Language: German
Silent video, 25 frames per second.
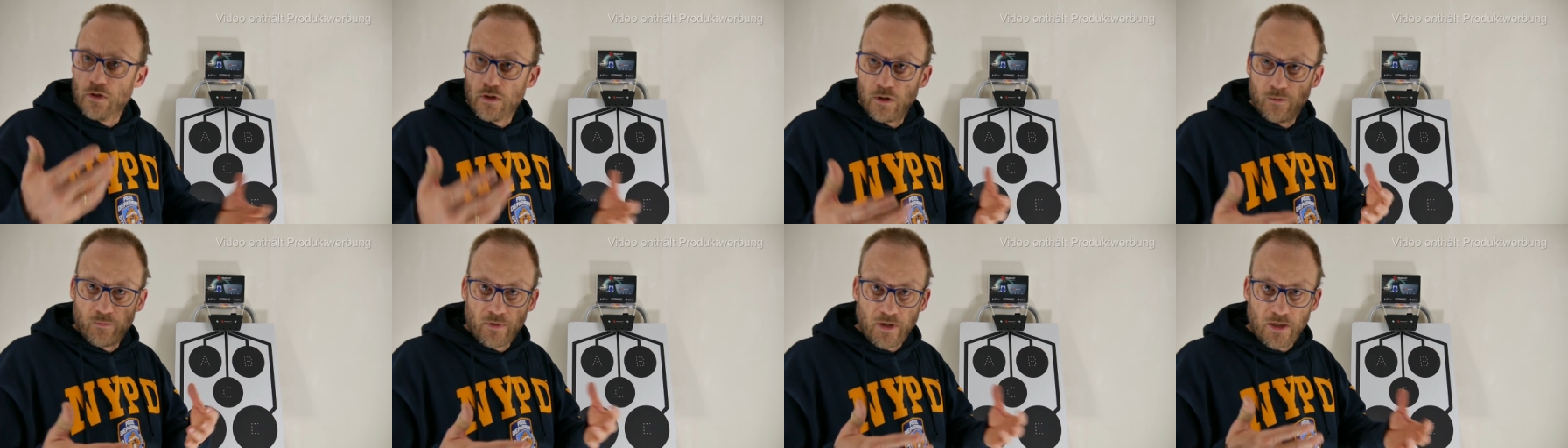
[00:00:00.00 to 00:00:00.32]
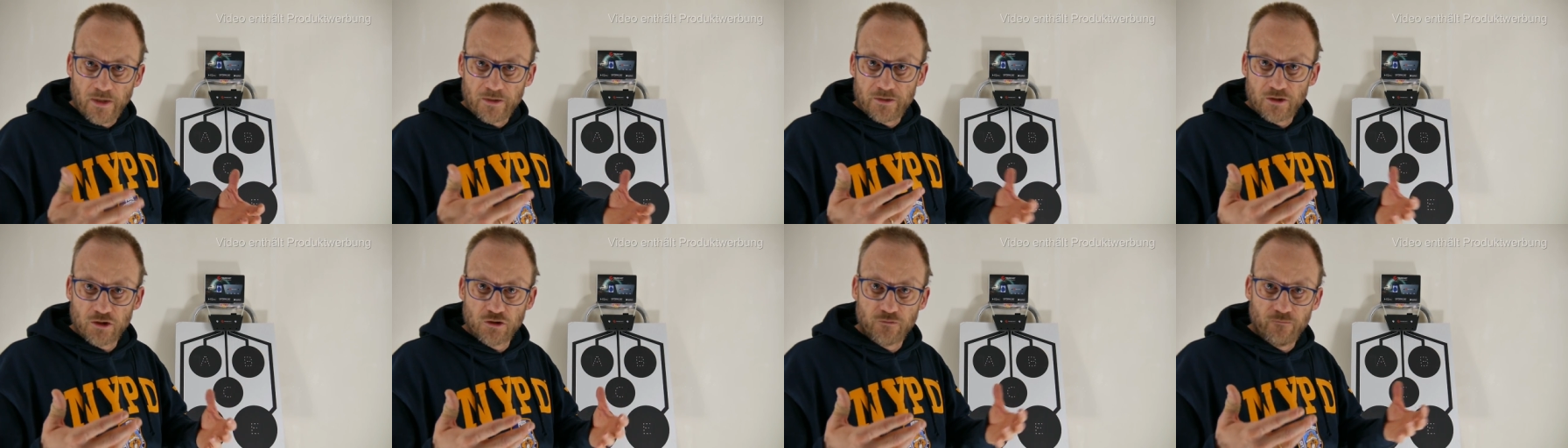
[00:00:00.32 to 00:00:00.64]
im
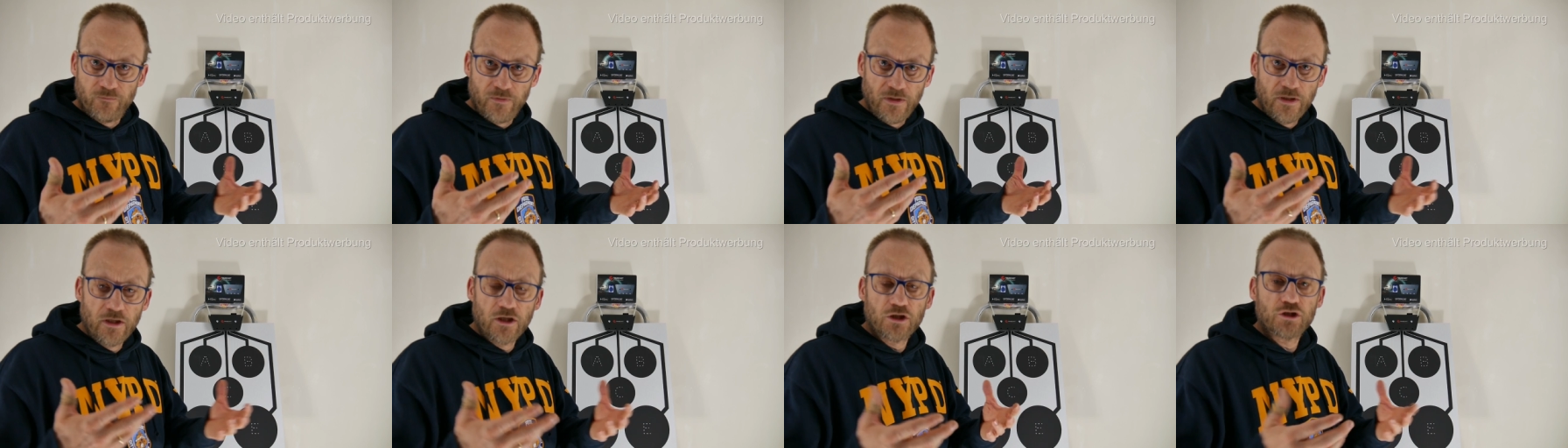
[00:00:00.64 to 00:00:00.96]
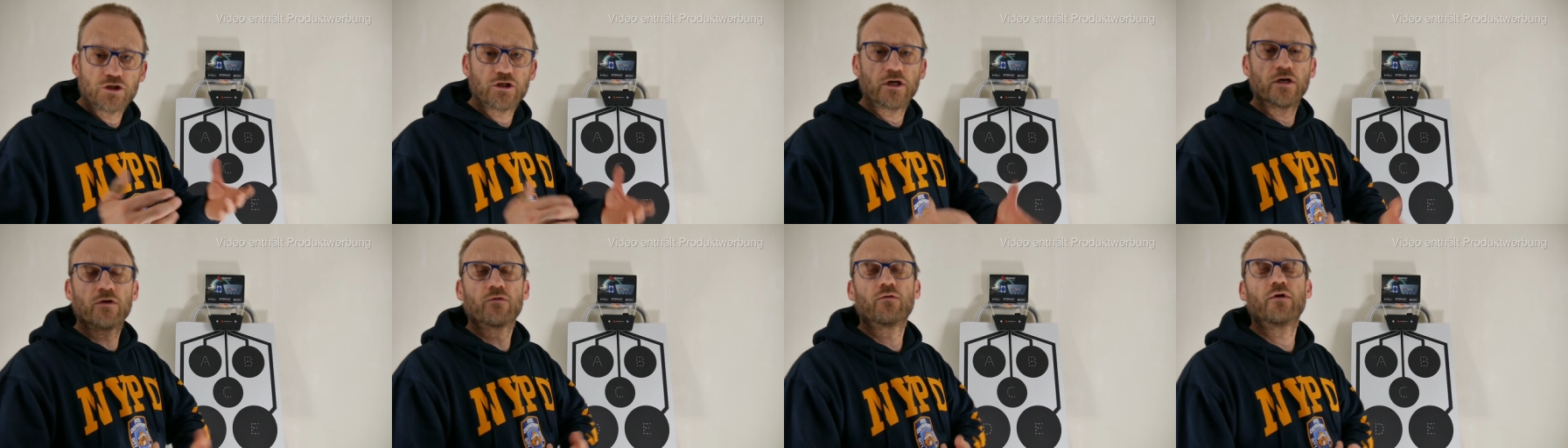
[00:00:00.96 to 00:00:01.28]
elektrischen
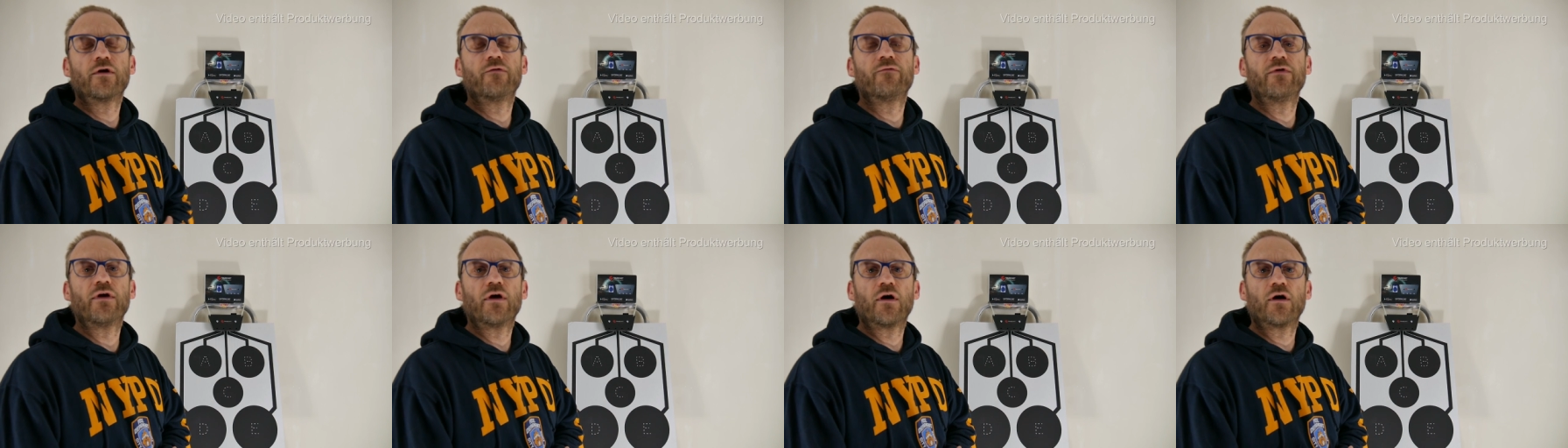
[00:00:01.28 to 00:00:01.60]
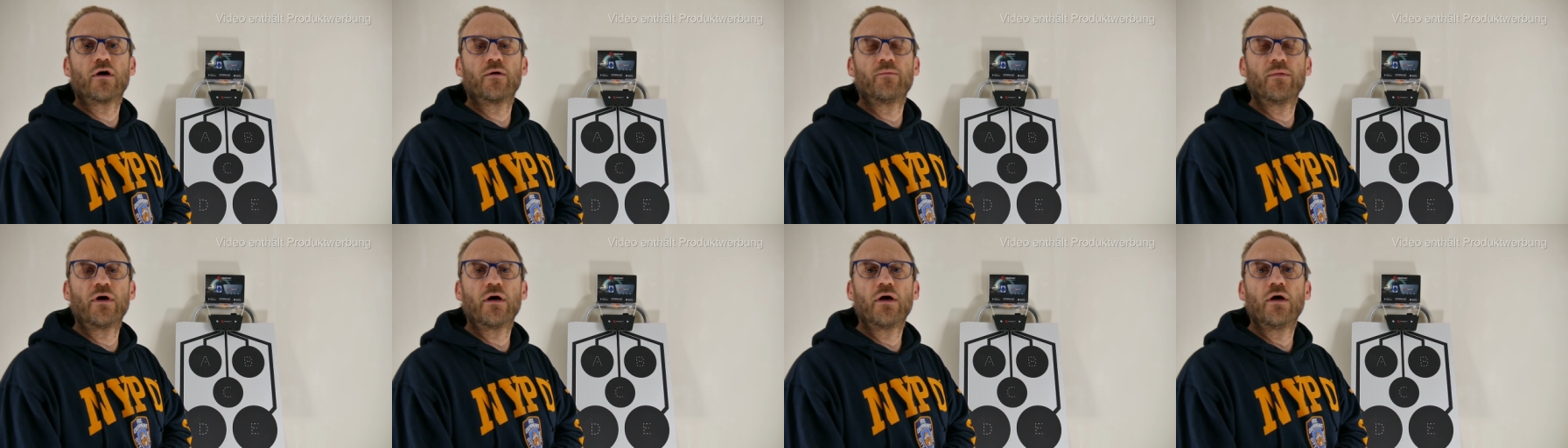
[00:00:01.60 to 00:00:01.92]
Widerstand oder wie
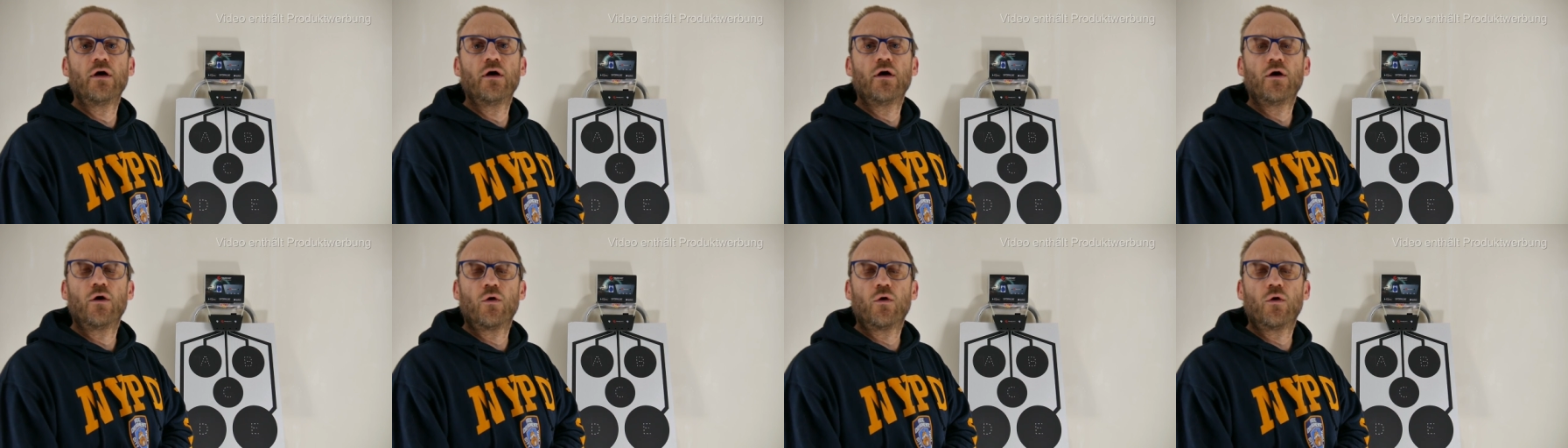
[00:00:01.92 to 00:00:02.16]
auch immer